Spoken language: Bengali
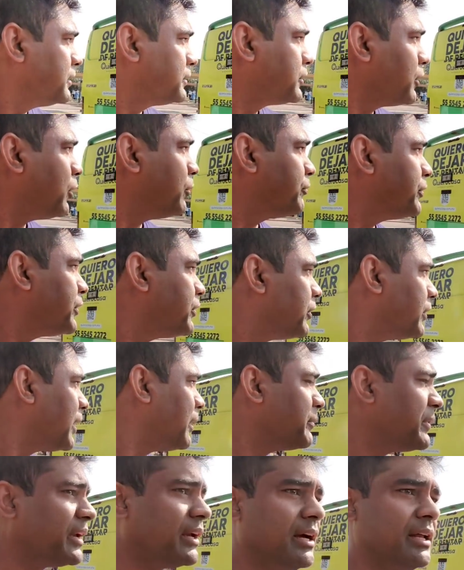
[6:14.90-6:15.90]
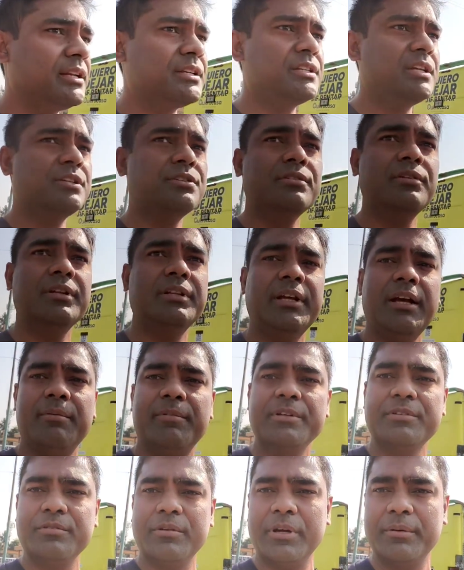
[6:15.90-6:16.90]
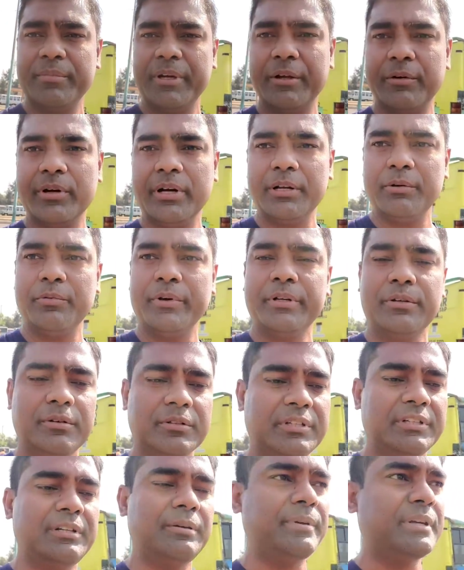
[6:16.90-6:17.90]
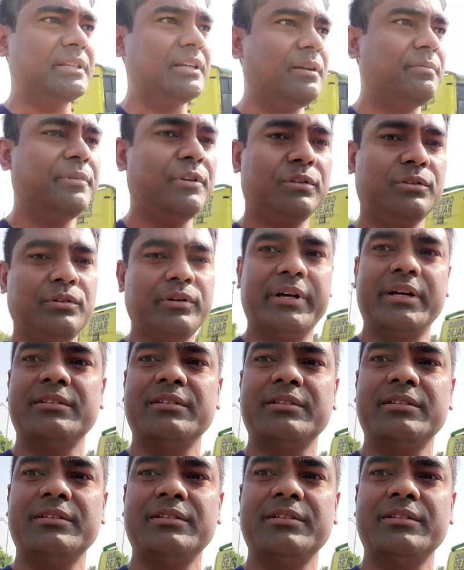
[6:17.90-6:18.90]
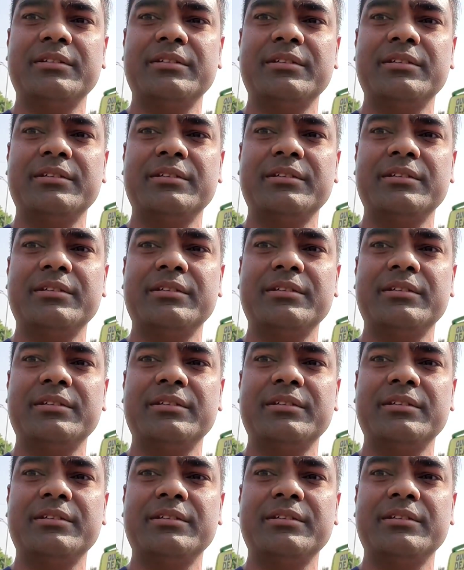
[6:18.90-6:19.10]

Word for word: তো ভিডিওটা আমি এখানে শেষ করে দিই আমার সোহান ভাই ওখানে ওয়েট করতেছে বেচারা বিরক্ত হয়েছে অনেকক্ষণ তা